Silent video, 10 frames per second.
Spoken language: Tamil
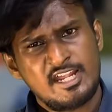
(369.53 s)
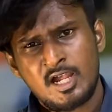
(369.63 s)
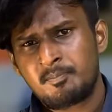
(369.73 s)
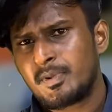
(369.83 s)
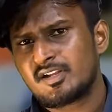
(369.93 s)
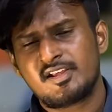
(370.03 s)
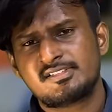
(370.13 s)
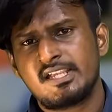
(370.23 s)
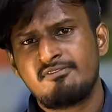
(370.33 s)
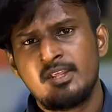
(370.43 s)
ஏகப்பட்ட
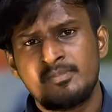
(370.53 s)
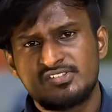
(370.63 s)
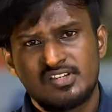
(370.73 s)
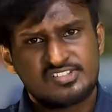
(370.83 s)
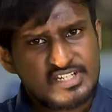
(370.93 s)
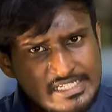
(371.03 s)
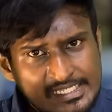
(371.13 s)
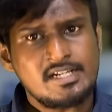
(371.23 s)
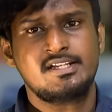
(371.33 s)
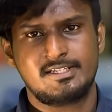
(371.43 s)
சேஃப்டி மெசேஜ்
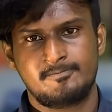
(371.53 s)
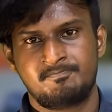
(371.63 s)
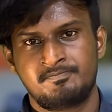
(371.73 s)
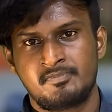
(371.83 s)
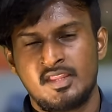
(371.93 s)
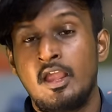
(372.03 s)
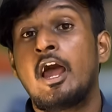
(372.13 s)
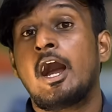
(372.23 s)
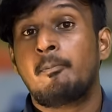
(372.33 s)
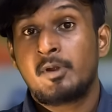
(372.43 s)
இருக்குது
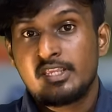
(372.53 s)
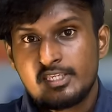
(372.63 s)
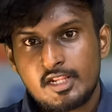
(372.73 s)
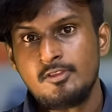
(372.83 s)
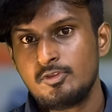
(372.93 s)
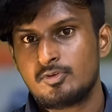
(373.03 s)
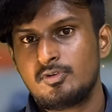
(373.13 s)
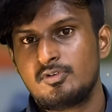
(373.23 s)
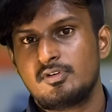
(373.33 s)
அப்படி இருந்தும்